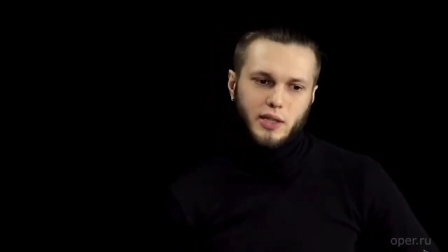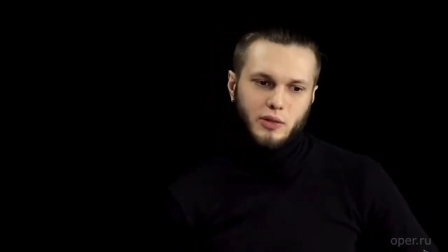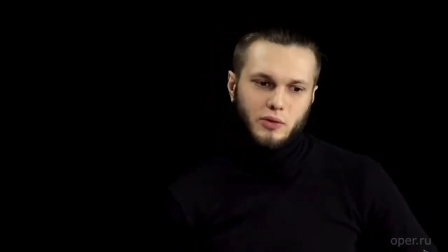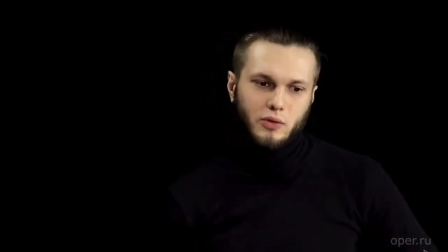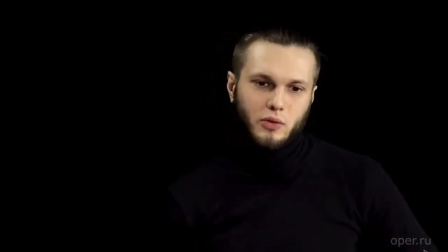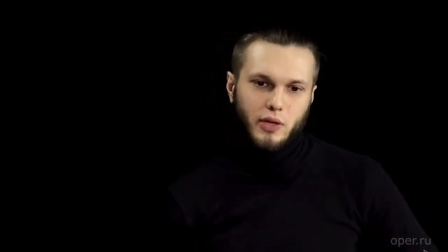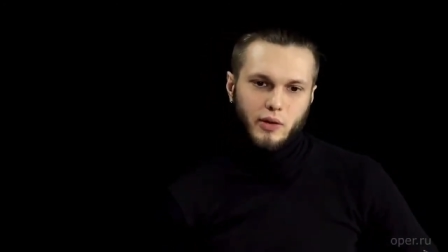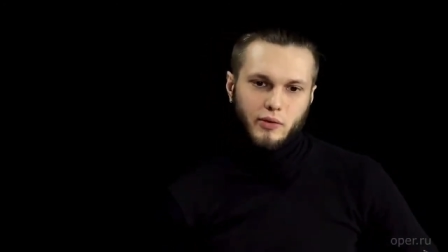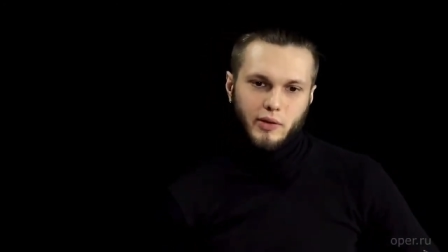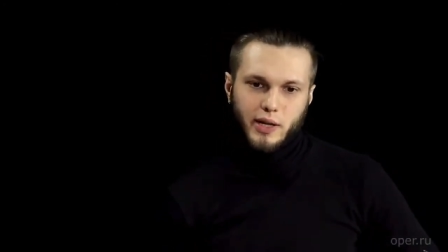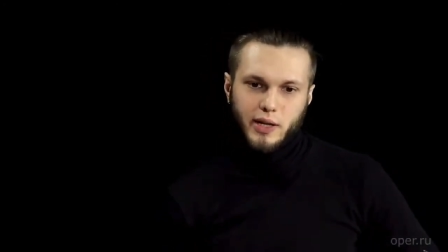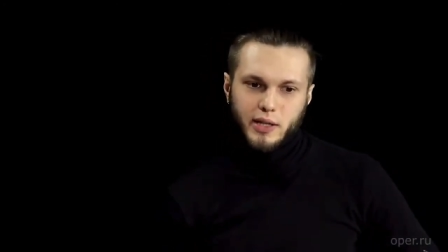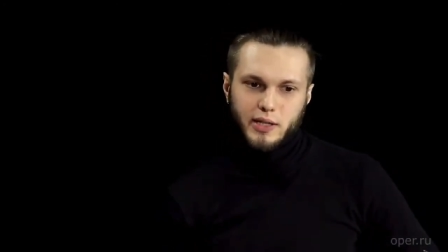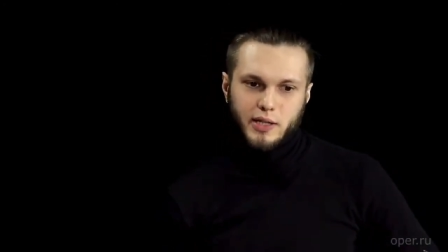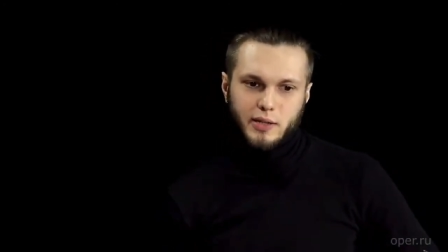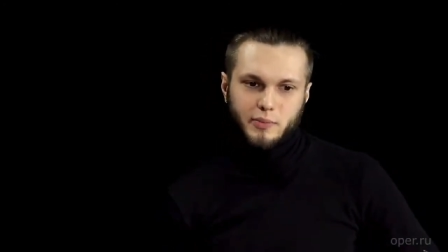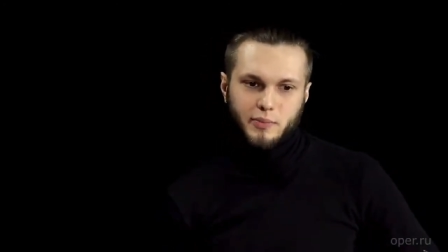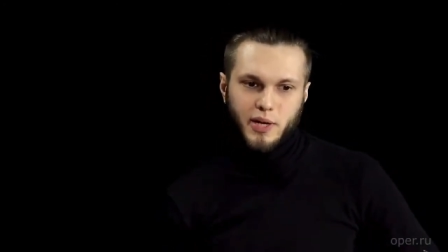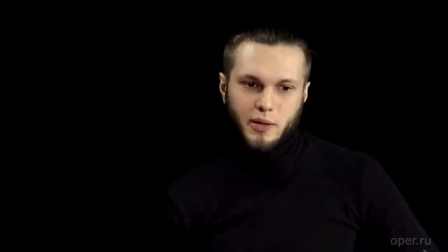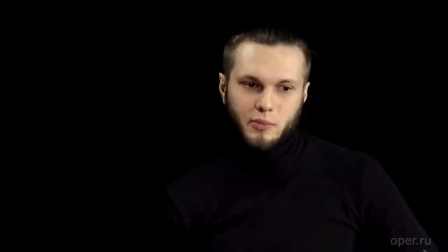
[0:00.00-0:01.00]
оно
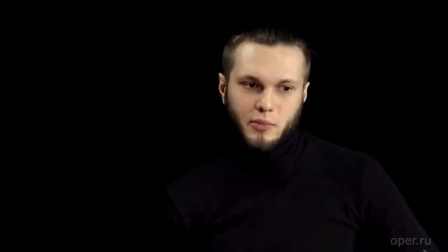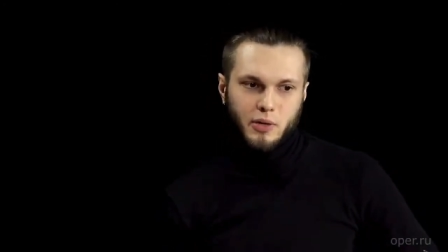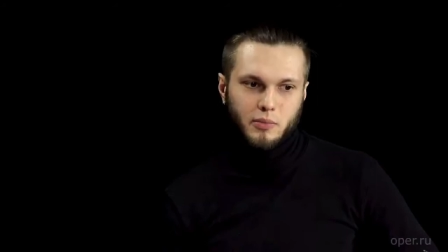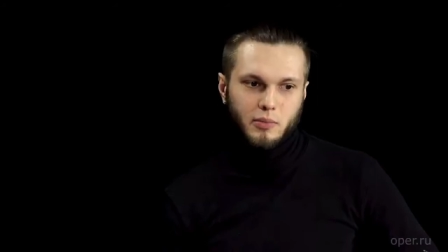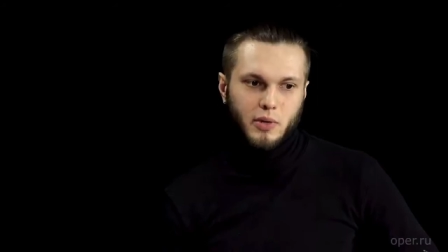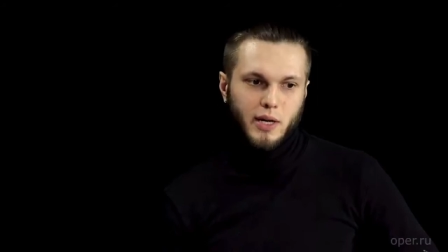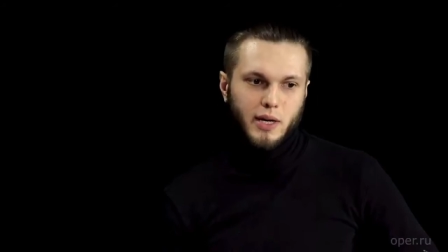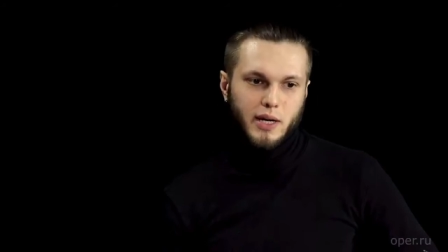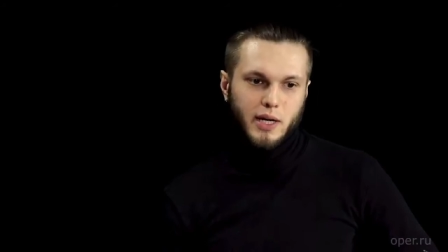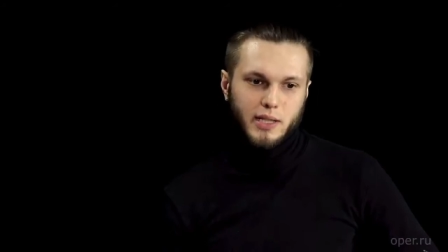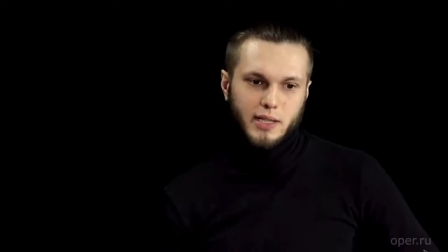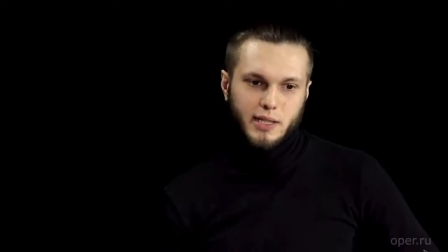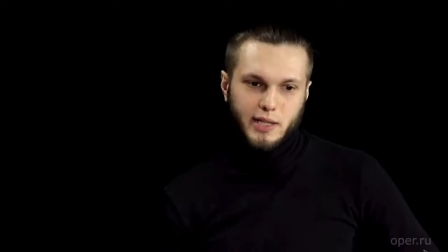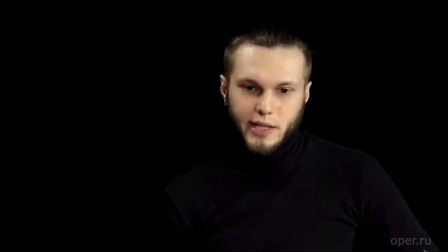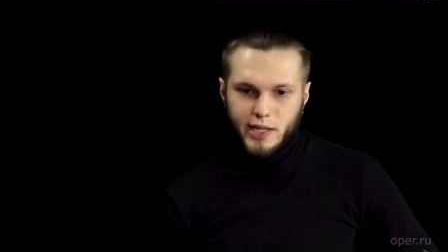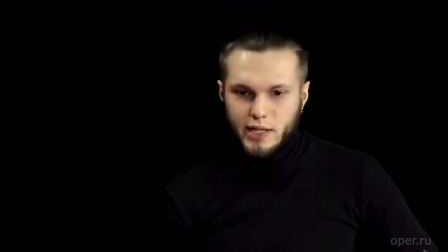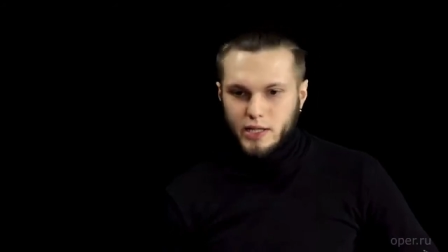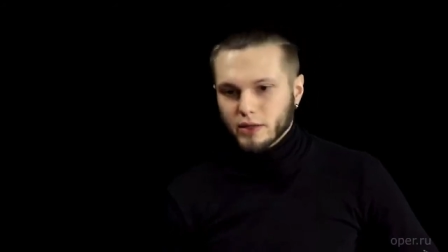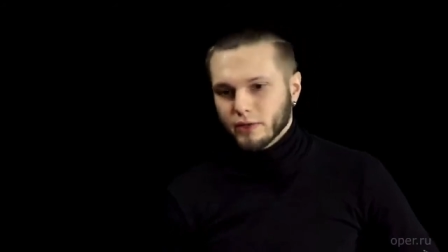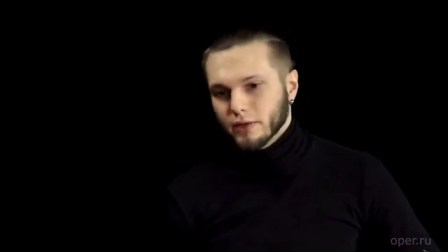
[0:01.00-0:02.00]
является прямым
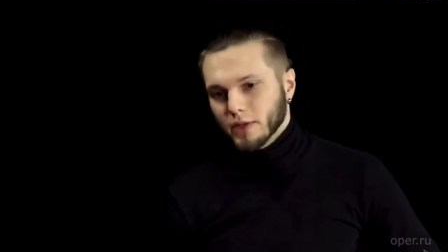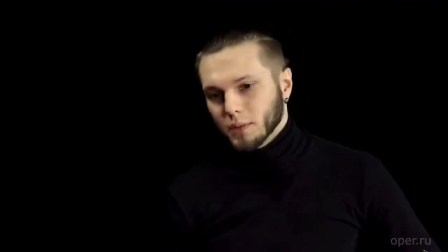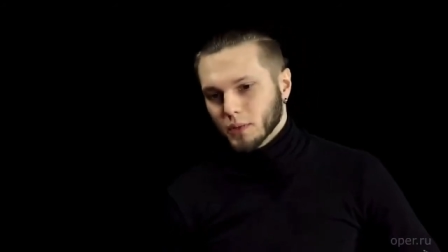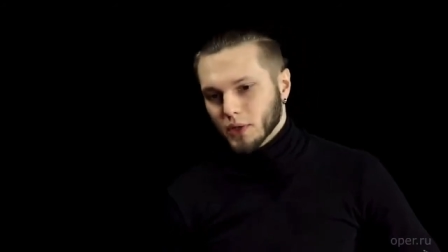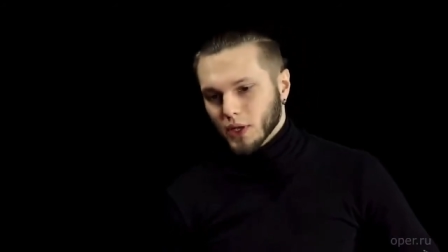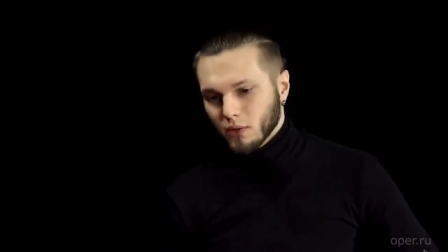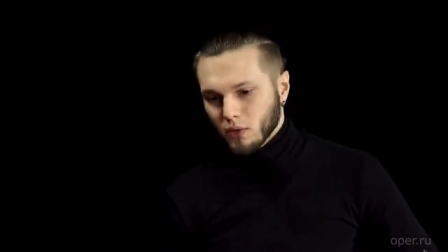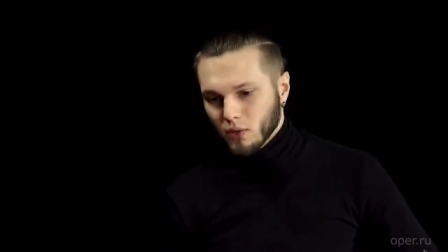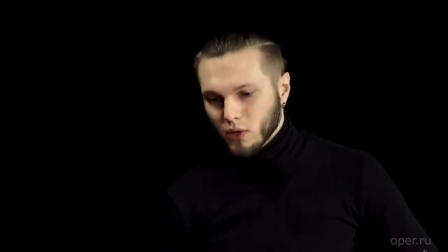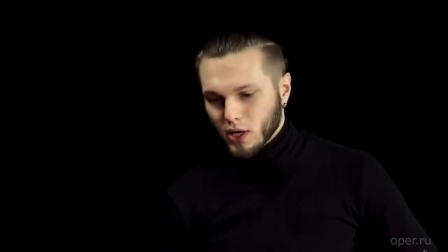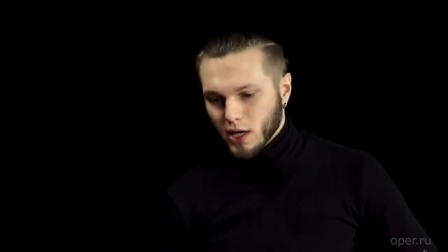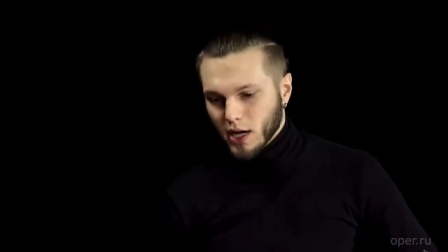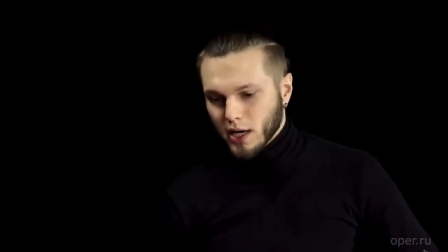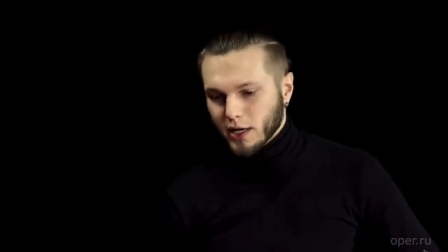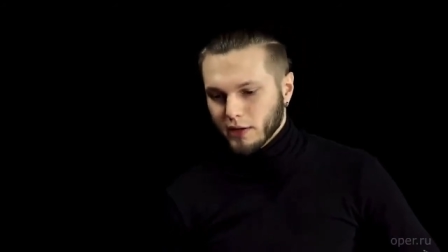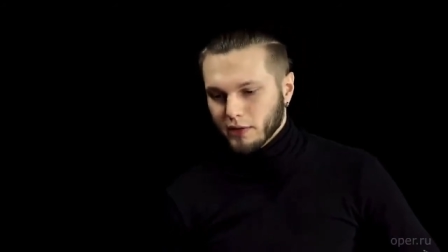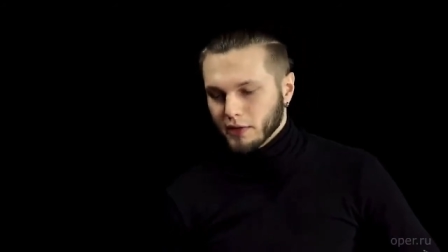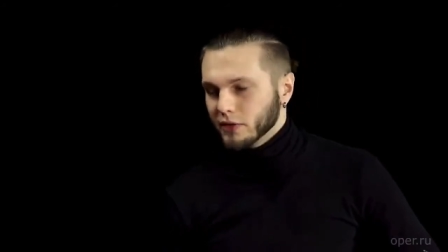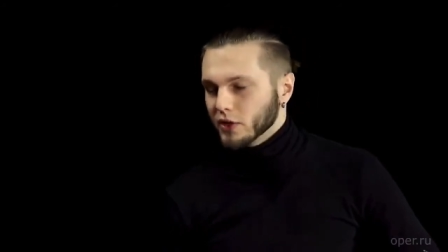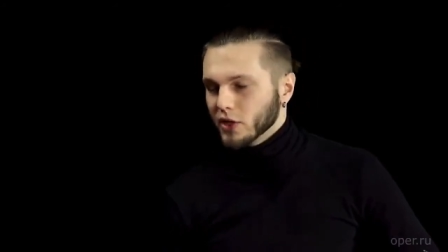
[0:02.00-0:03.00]
следствием того,
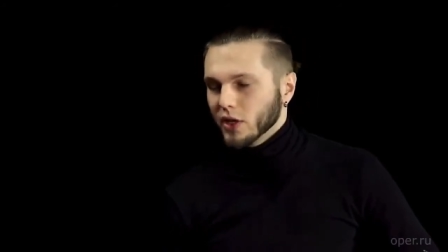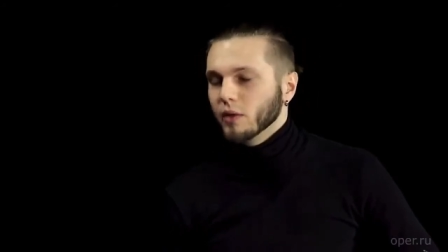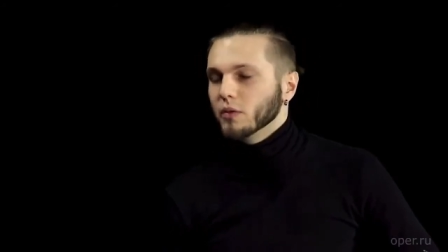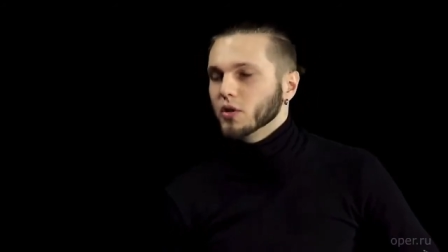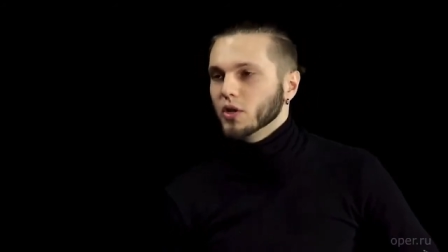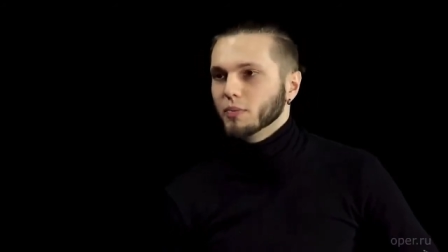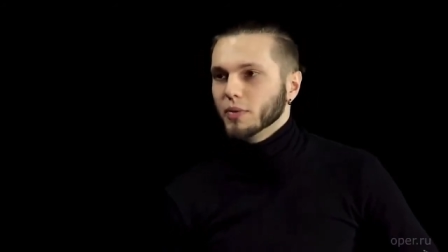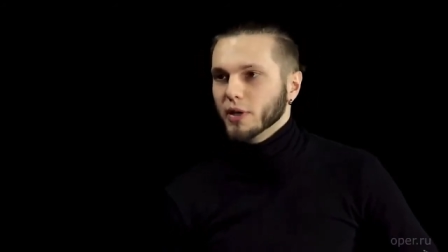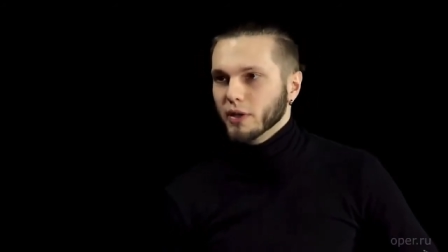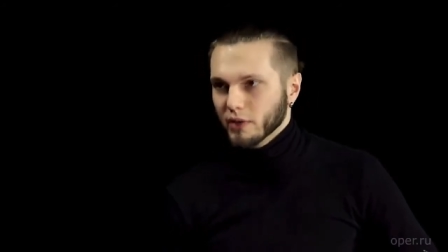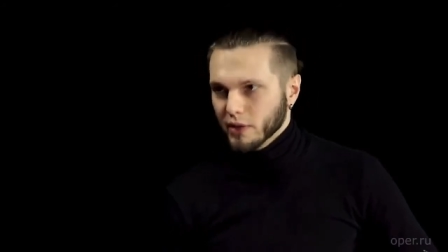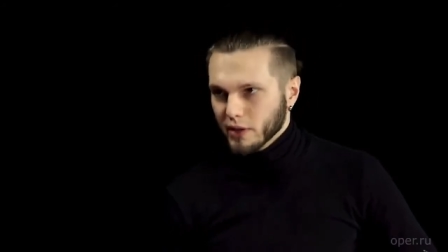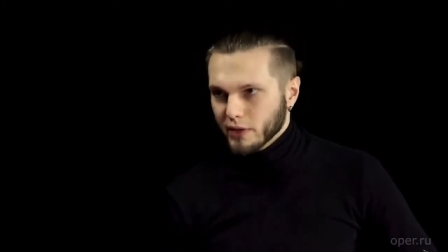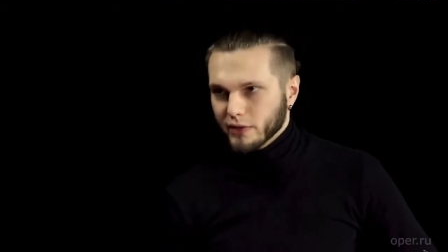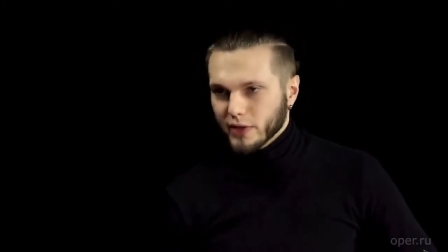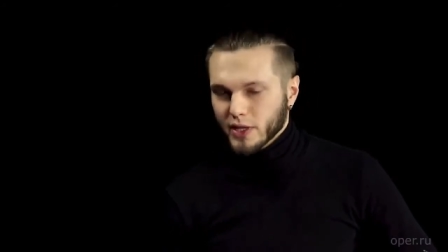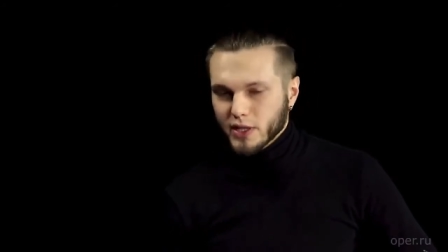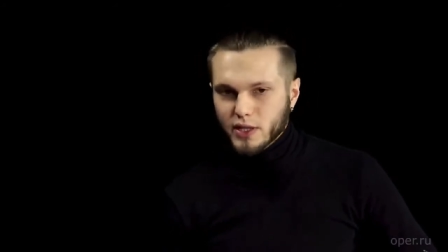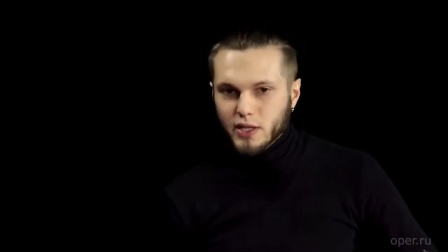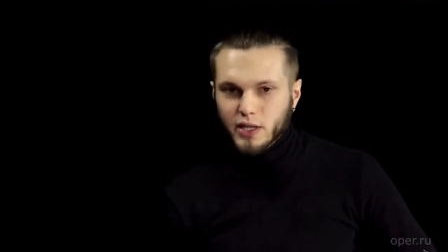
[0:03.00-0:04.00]
как левое движение вообще
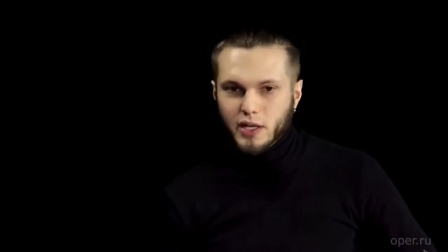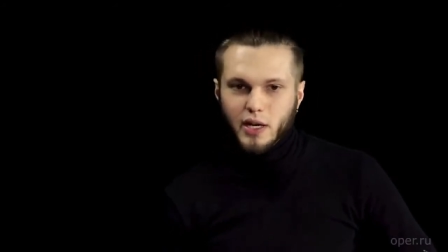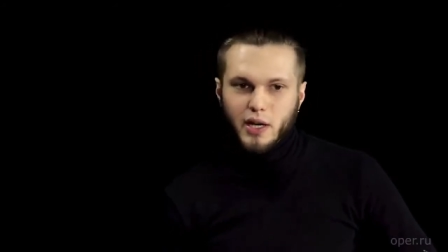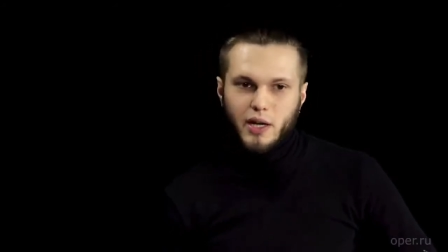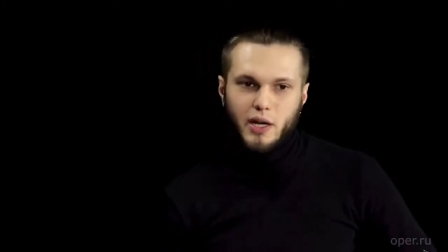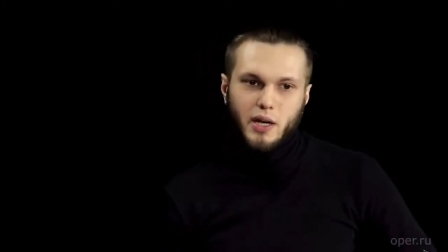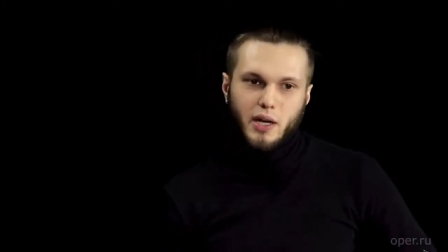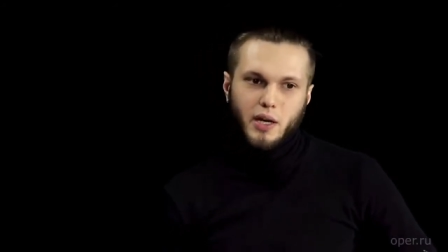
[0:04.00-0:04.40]
появилось в России.